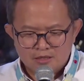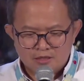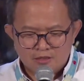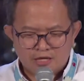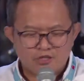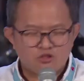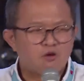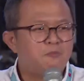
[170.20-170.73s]

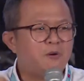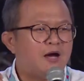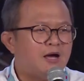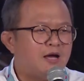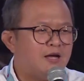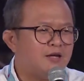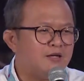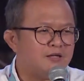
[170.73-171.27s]
Saya
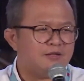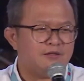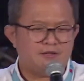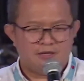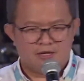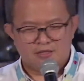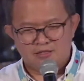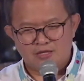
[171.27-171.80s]
coba,
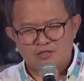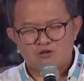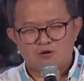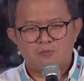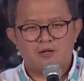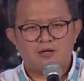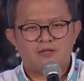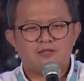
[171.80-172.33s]
ya saya
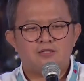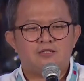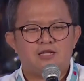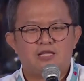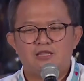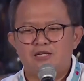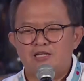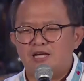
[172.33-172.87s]
coba,
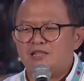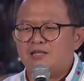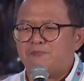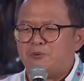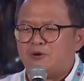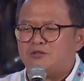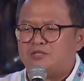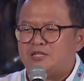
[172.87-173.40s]
dan ternyata
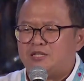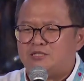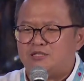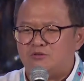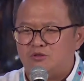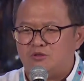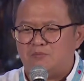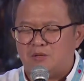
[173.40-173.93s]
proses
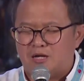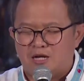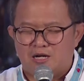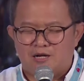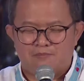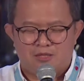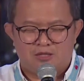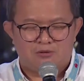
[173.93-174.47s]
untuk
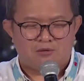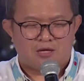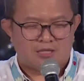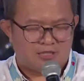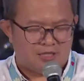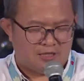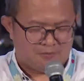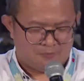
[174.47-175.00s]
menanam itu
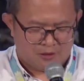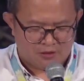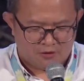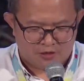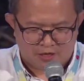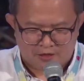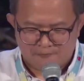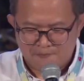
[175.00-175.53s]
asik begitu
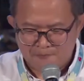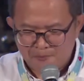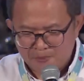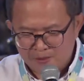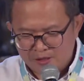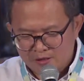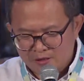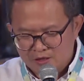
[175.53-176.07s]
ya.
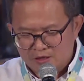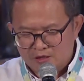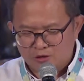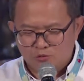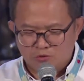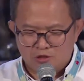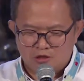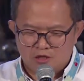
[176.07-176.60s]

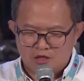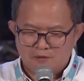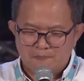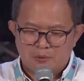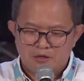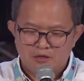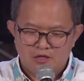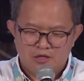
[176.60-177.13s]
Itu ternyata
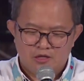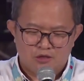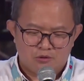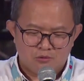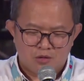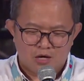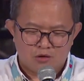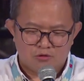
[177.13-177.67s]
benih
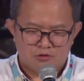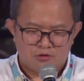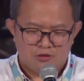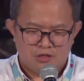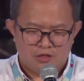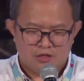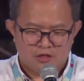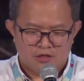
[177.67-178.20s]
itu harus
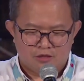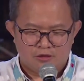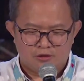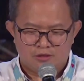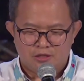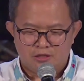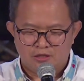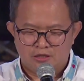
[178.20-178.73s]
di
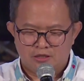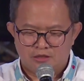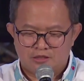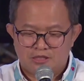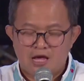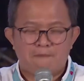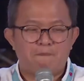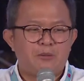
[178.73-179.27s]

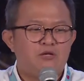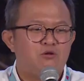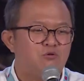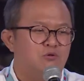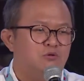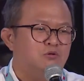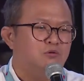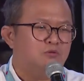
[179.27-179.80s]
disiapin
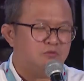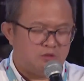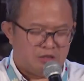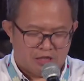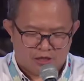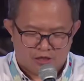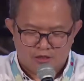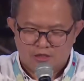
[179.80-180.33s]
dulu,
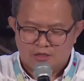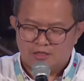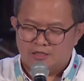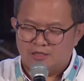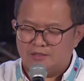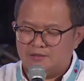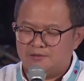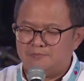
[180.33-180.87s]

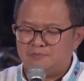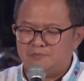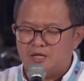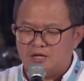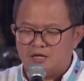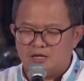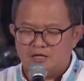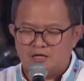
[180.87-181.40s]
direndam,
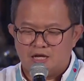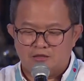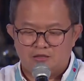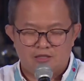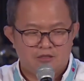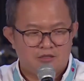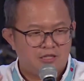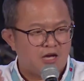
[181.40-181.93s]
ya kan.
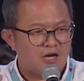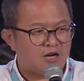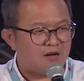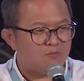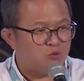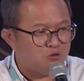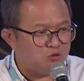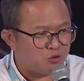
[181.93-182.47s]
Nanti dia akan
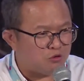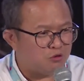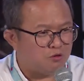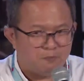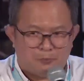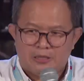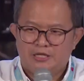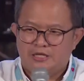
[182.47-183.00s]

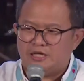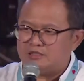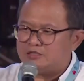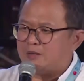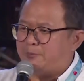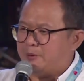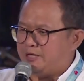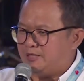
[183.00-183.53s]
muncul benih yang
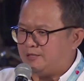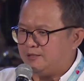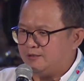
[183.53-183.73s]
terbaik.